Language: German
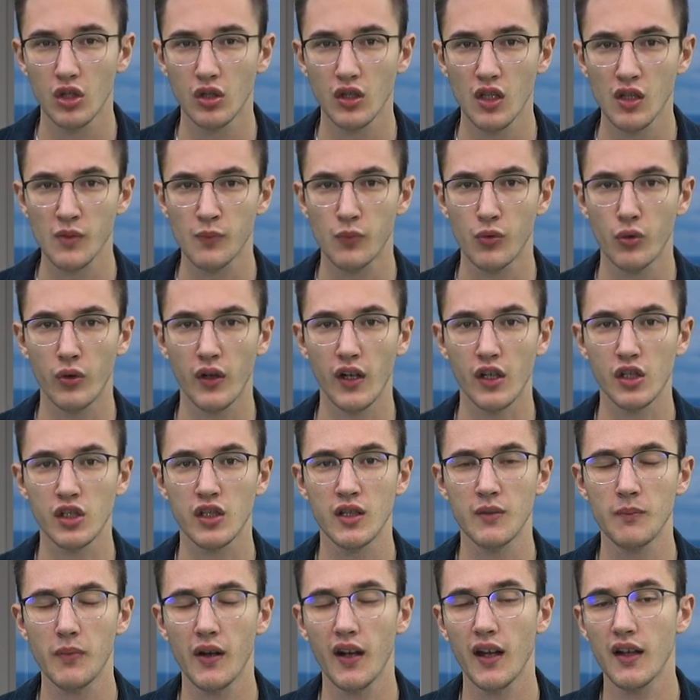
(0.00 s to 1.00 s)
Das Buch
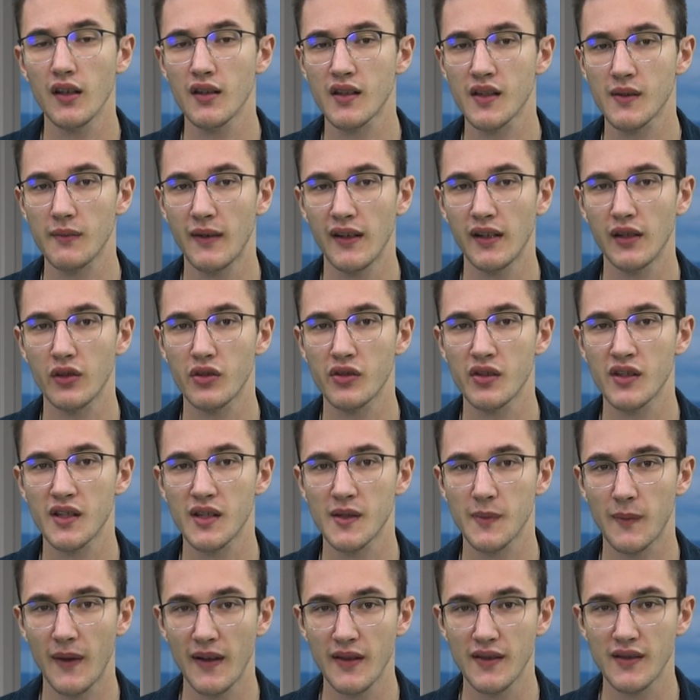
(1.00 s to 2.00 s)
erschien bereits
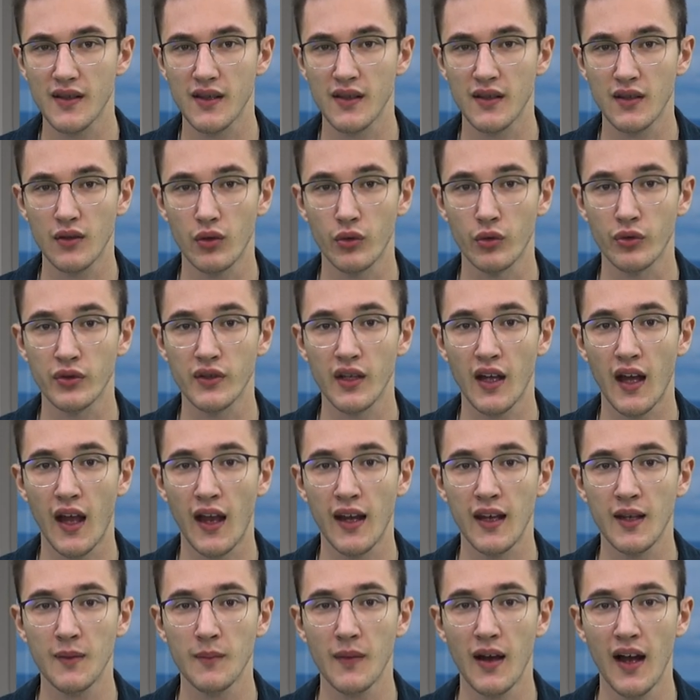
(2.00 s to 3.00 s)
2020 unter
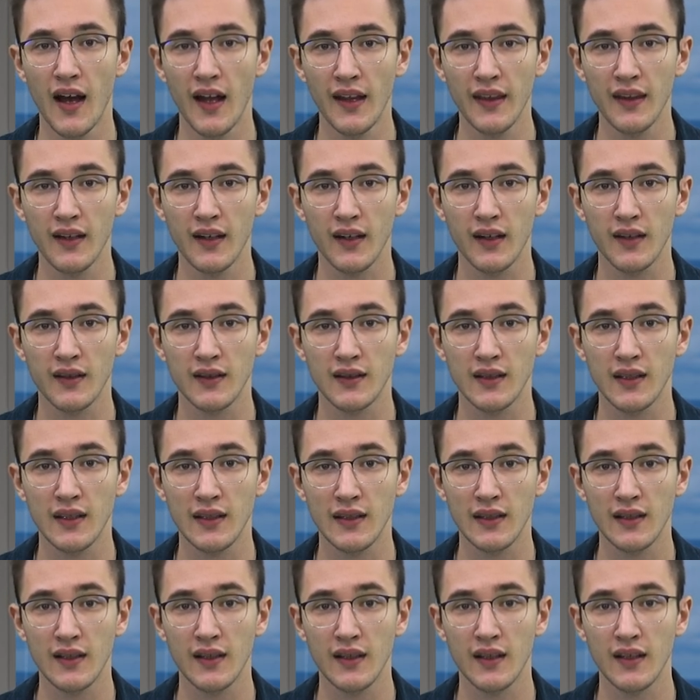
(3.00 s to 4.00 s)
einem anderen
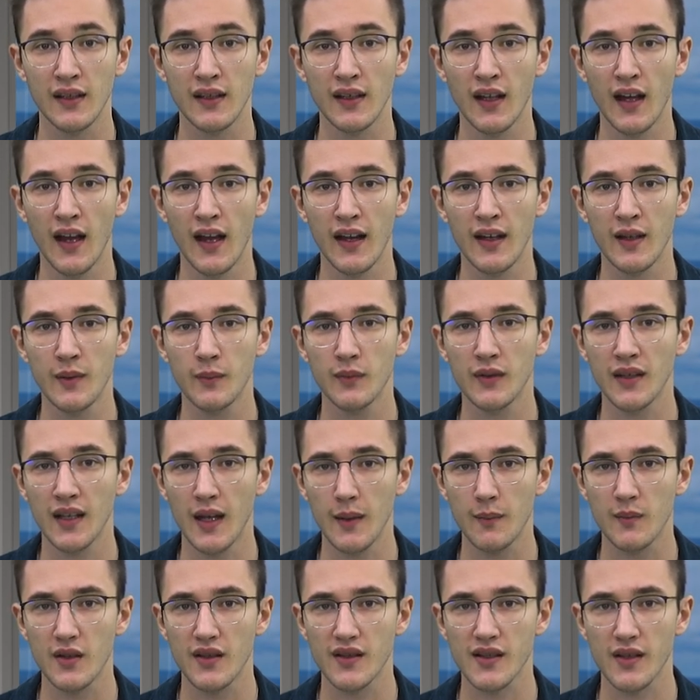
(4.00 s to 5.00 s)
Titel in einem
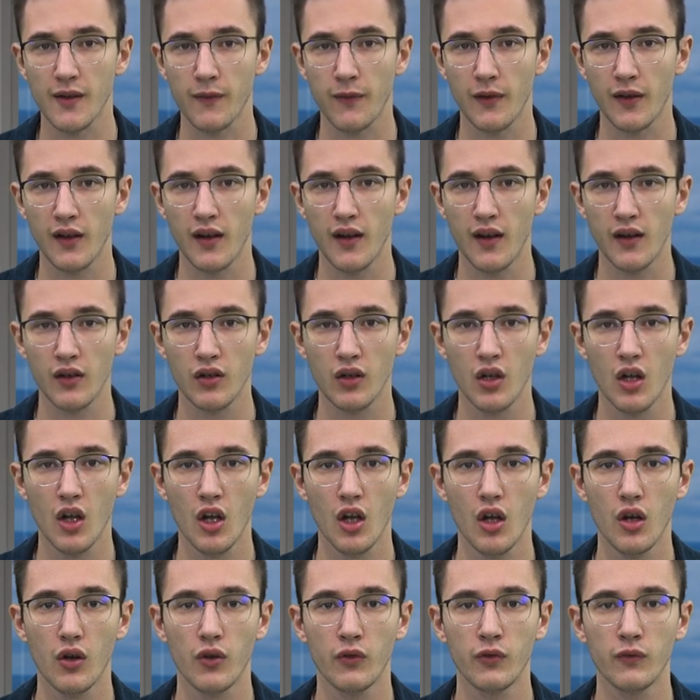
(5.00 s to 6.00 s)
Chemnitzer Verlag
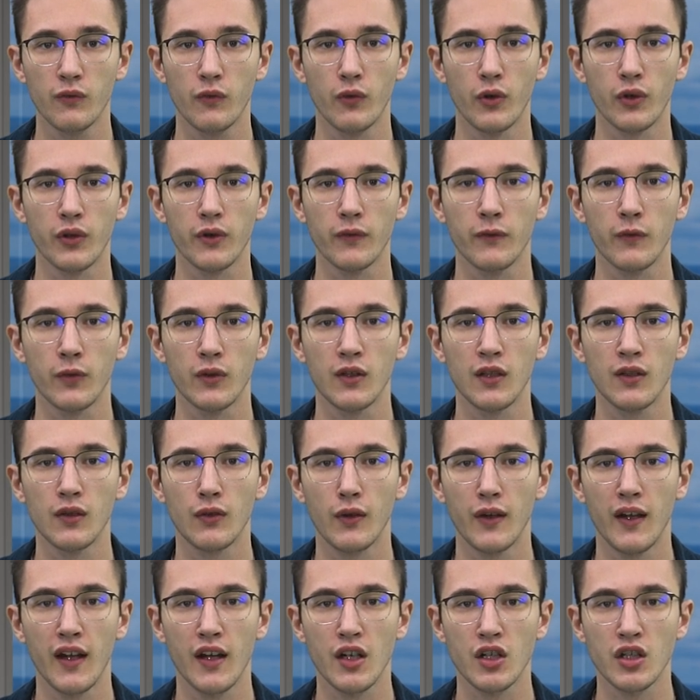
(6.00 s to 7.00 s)
und wurde für die
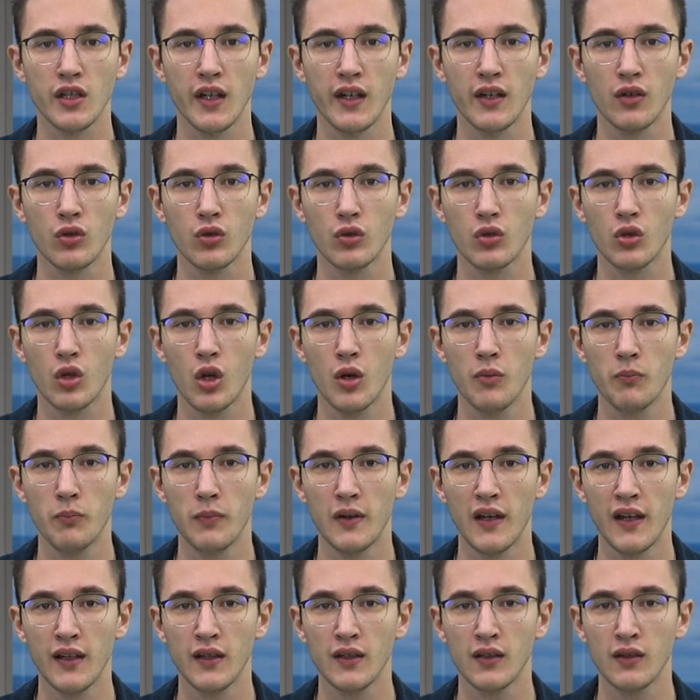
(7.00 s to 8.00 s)
Neuerscheinung
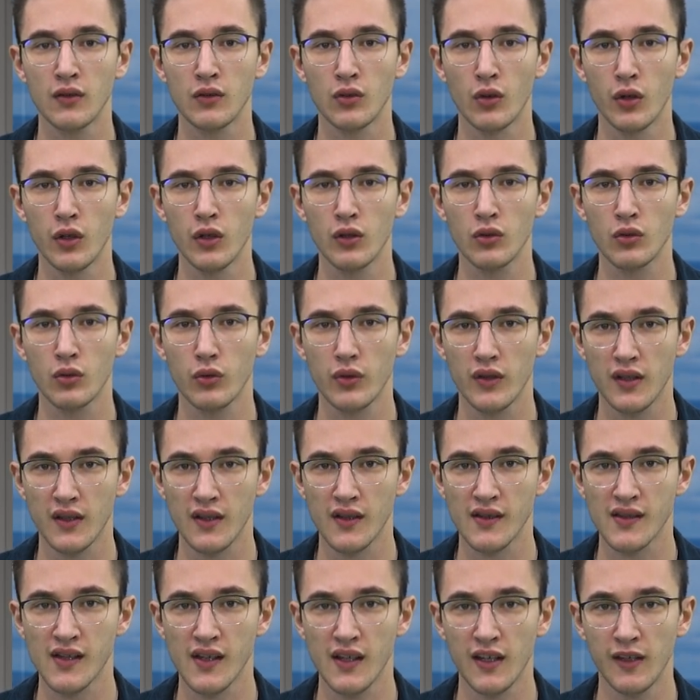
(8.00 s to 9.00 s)
komplett neu
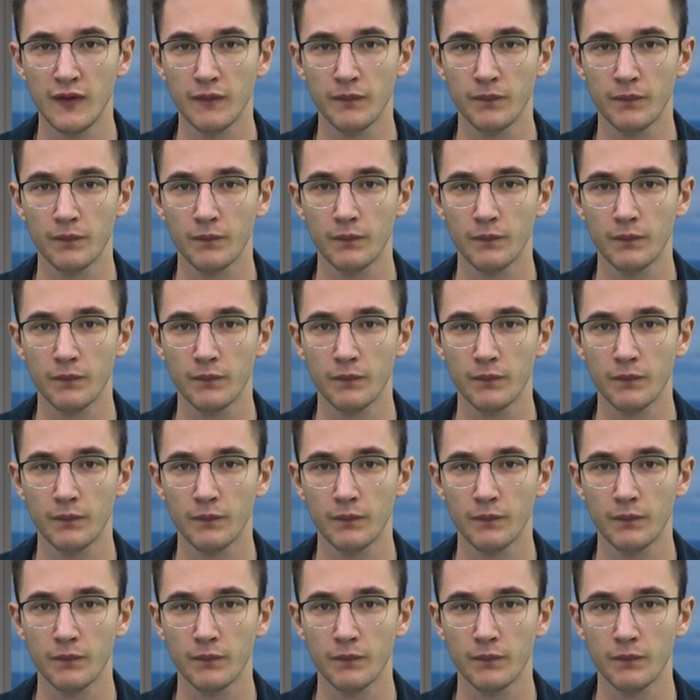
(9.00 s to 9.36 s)
durchgesehen.